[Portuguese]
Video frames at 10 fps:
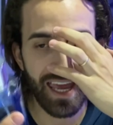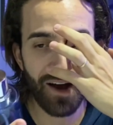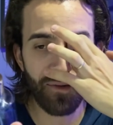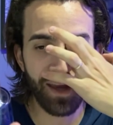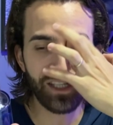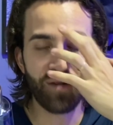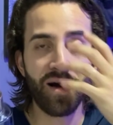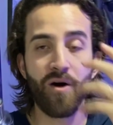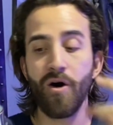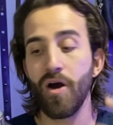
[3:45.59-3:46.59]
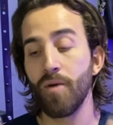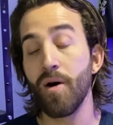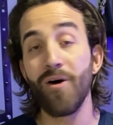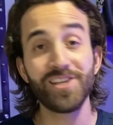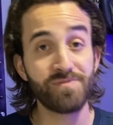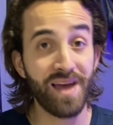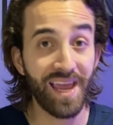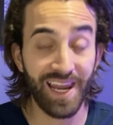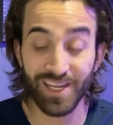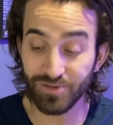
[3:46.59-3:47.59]
Realmente é uma, é uma ótima
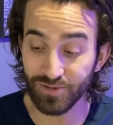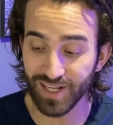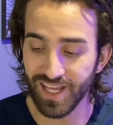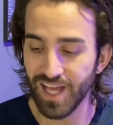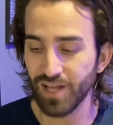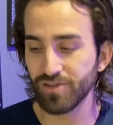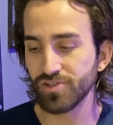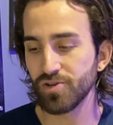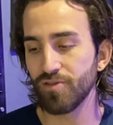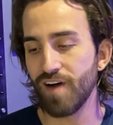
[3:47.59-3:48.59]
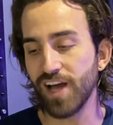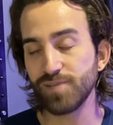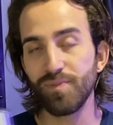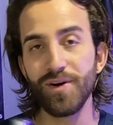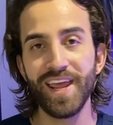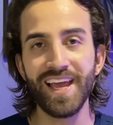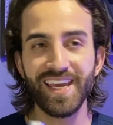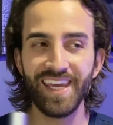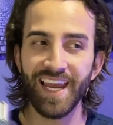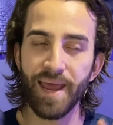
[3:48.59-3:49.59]
releitura do Selvagem, porém
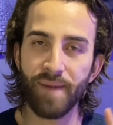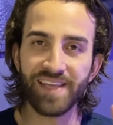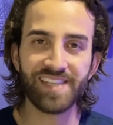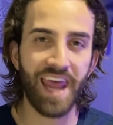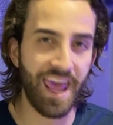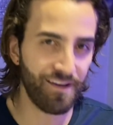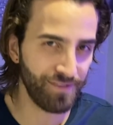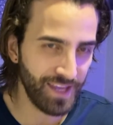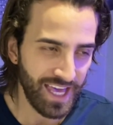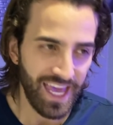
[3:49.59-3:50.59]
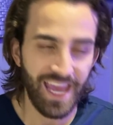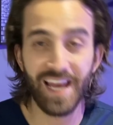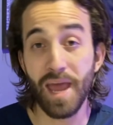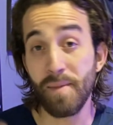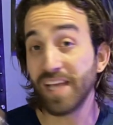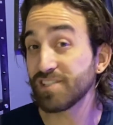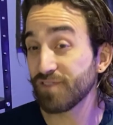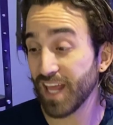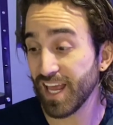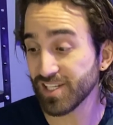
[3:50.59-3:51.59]
aqui ele é mais leve, ele é mais
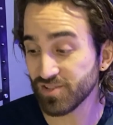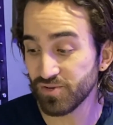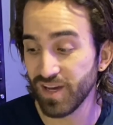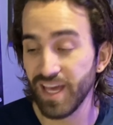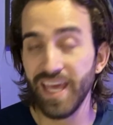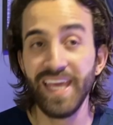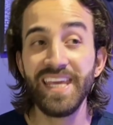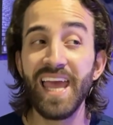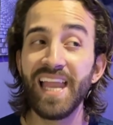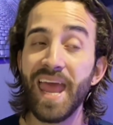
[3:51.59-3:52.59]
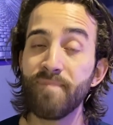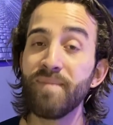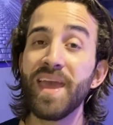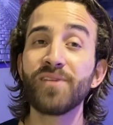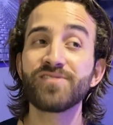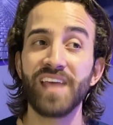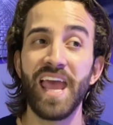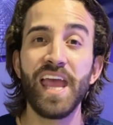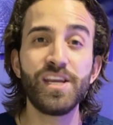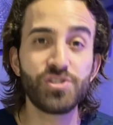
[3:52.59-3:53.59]
fresco e ele é menos
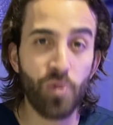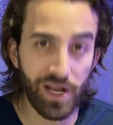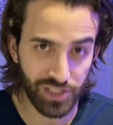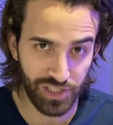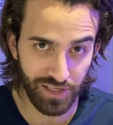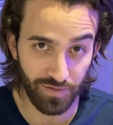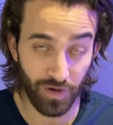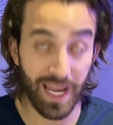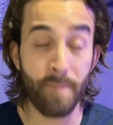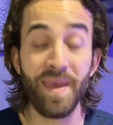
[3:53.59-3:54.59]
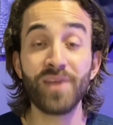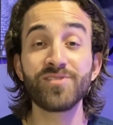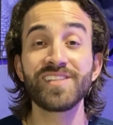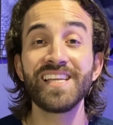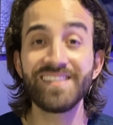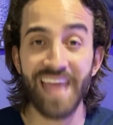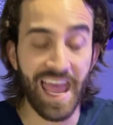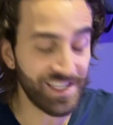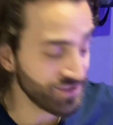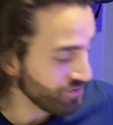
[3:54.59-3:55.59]
enjoativo, ele é menos
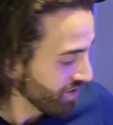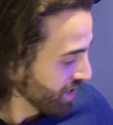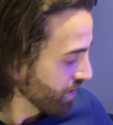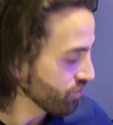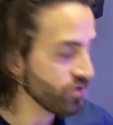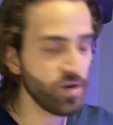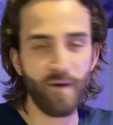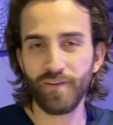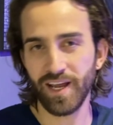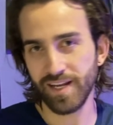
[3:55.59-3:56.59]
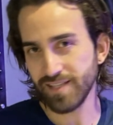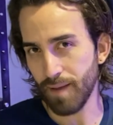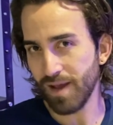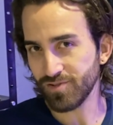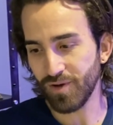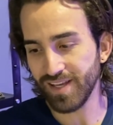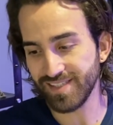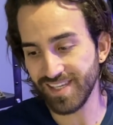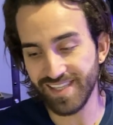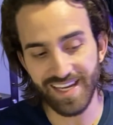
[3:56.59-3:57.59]
sintético do que uma fragrância que é mais
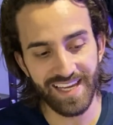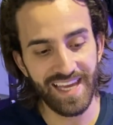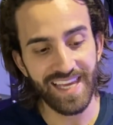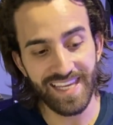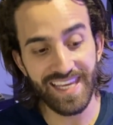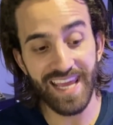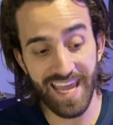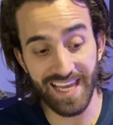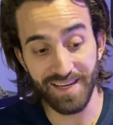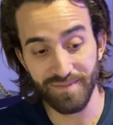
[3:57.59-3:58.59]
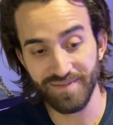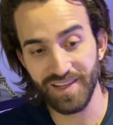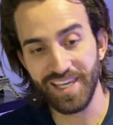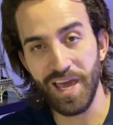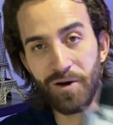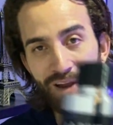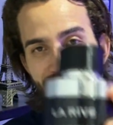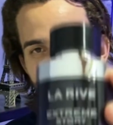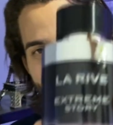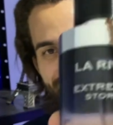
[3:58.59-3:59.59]
conhecida que ele, que é o
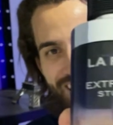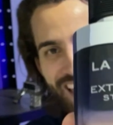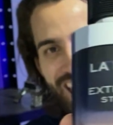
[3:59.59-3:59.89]
La Rive